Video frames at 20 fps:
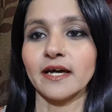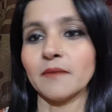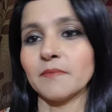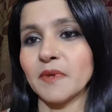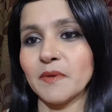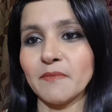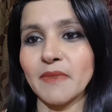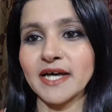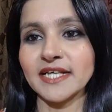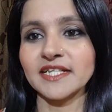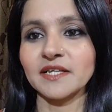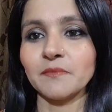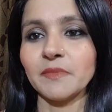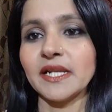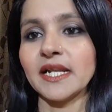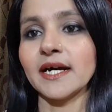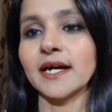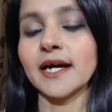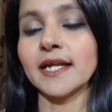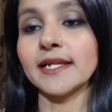हमने मास्क भी
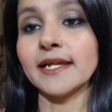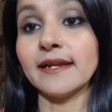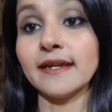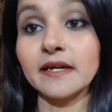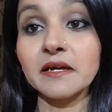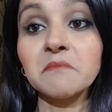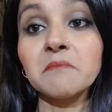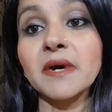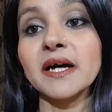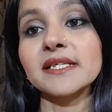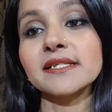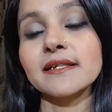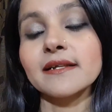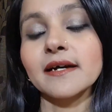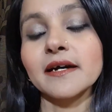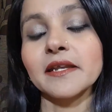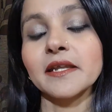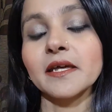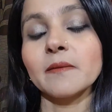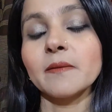लगा लिया लेकिन मास्क
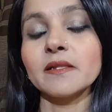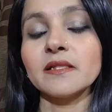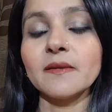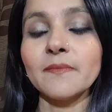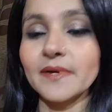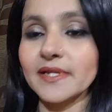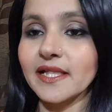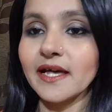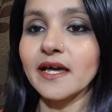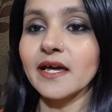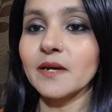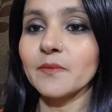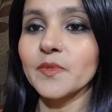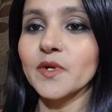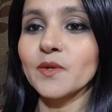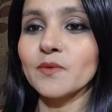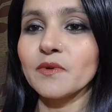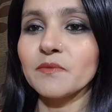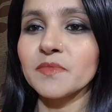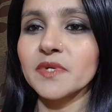लगाने के बाद में पता है एक
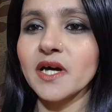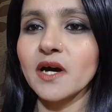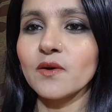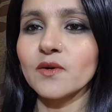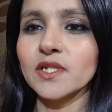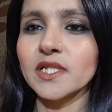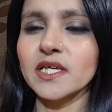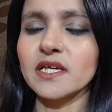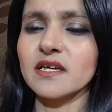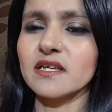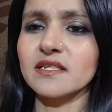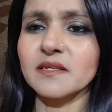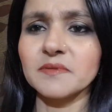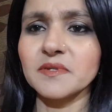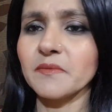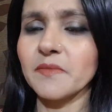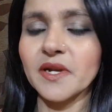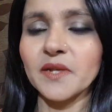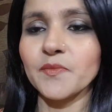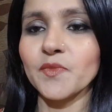प्रॉब्लम क्या होती है
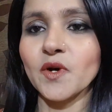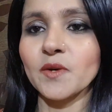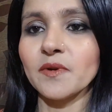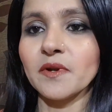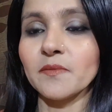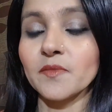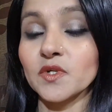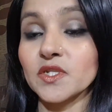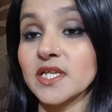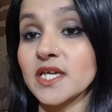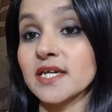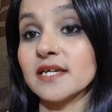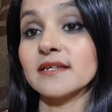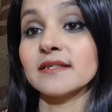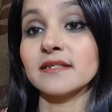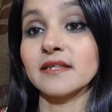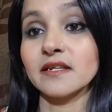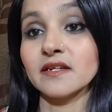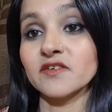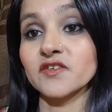सबसे बड़ी प्रॉब्लम होती है कि
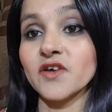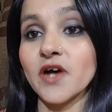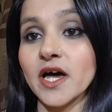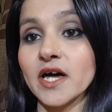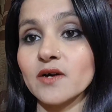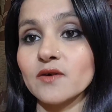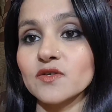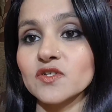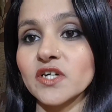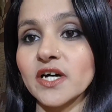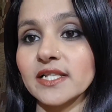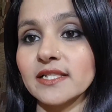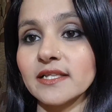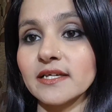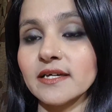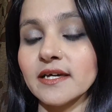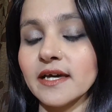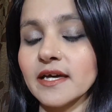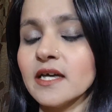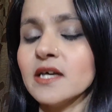स्किन ड्राई हो
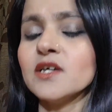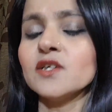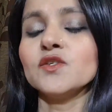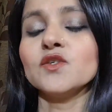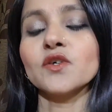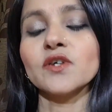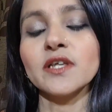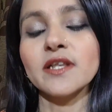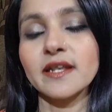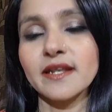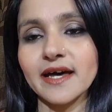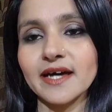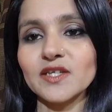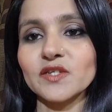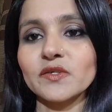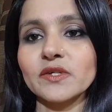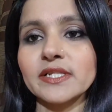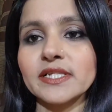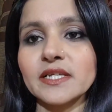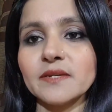जाती है जो कि
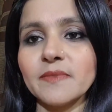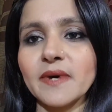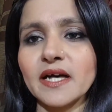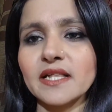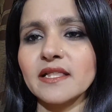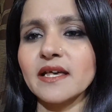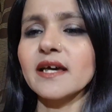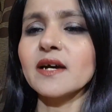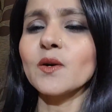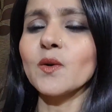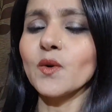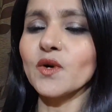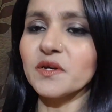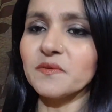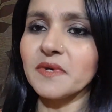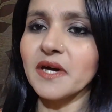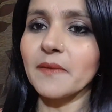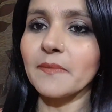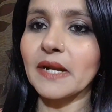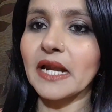नेचुरल सी बात है कोई
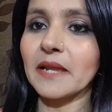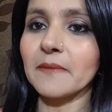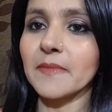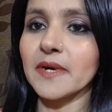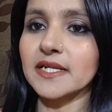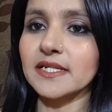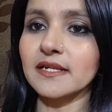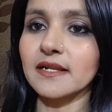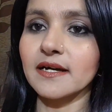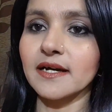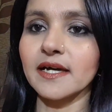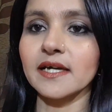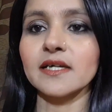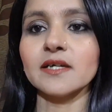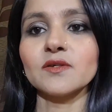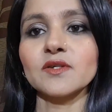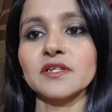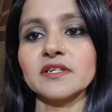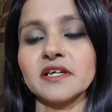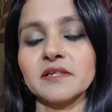भी आप क्ले मास्क
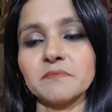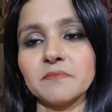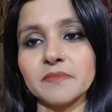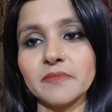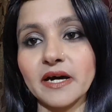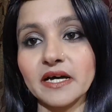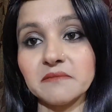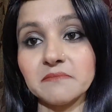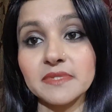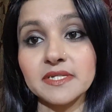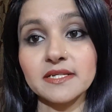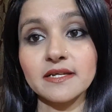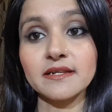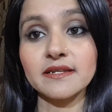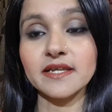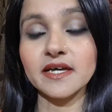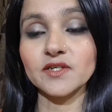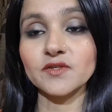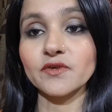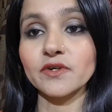लगाएंगे इसके साथ बाद में स्किन
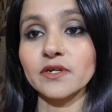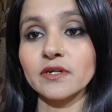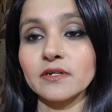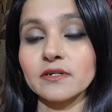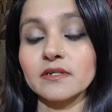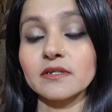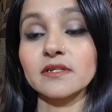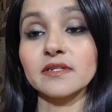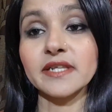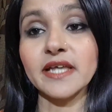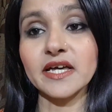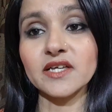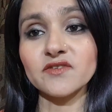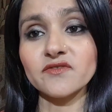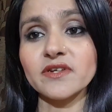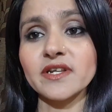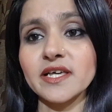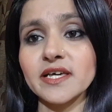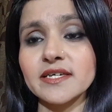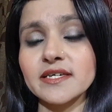नेचुरल
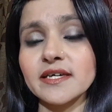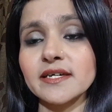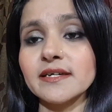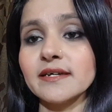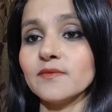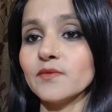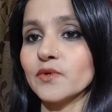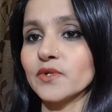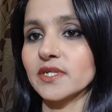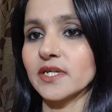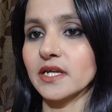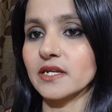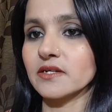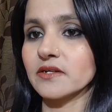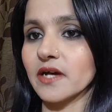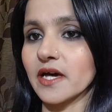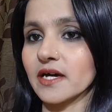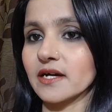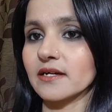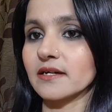नेचुरल है ये कि वो स्किन
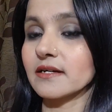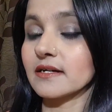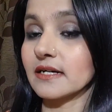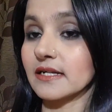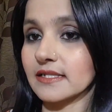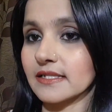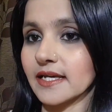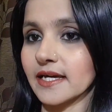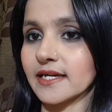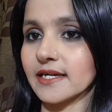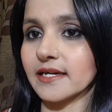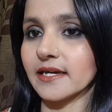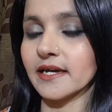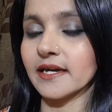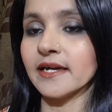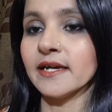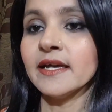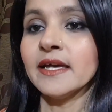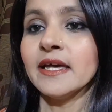ड्राई करता ही है